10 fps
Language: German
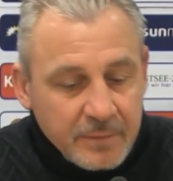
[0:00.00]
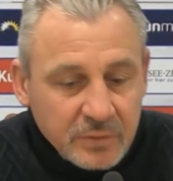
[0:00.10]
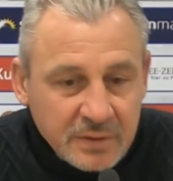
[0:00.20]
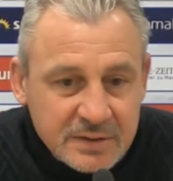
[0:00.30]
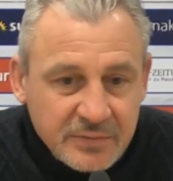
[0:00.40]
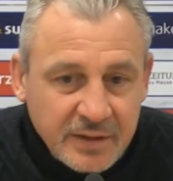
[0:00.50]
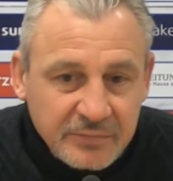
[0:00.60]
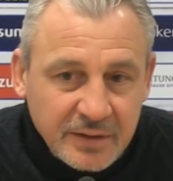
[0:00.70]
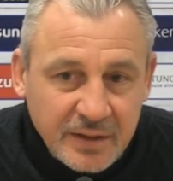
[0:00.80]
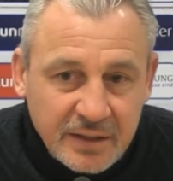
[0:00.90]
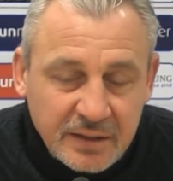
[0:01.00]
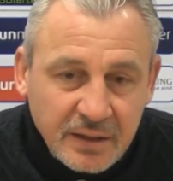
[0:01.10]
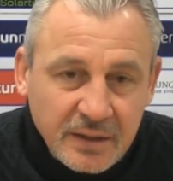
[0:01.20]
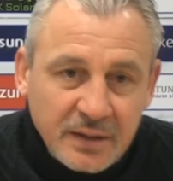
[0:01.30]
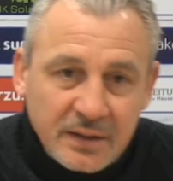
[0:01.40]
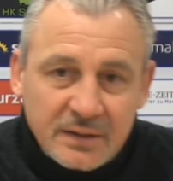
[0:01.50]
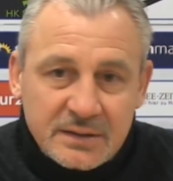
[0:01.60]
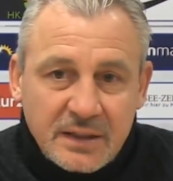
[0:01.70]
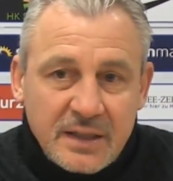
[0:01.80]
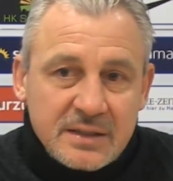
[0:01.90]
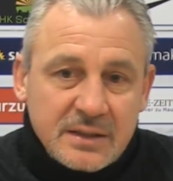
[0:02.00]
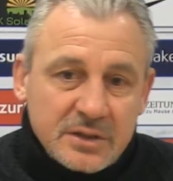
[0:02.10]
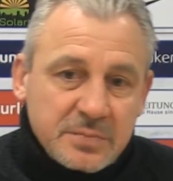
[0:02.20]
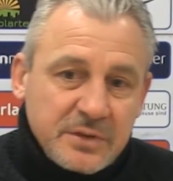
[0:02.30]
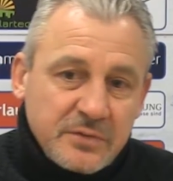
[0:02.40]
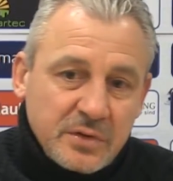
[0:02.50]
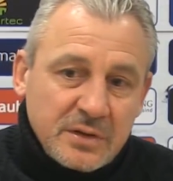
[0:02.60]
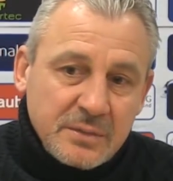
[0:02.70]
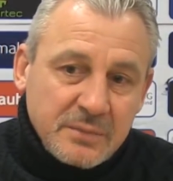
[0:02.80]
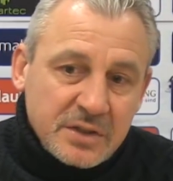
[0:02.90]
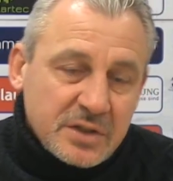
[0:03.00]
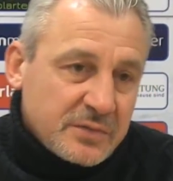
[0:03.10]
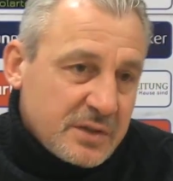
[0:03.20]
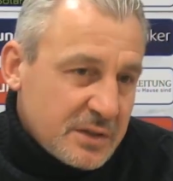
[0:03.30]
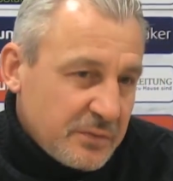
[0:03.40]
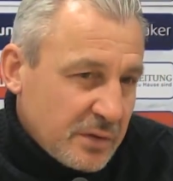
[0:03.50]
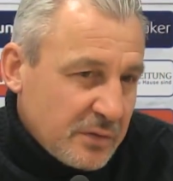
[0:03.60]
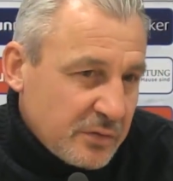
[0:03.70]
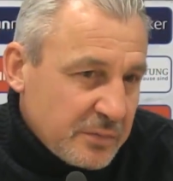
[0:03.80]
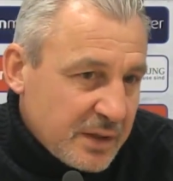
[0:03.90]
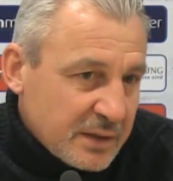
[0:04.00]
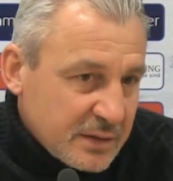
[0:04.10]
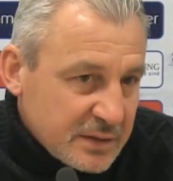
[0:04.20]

und das war vielleicht das einzige Spiel, wo ich die Mannschaft diese Vorwurf machen,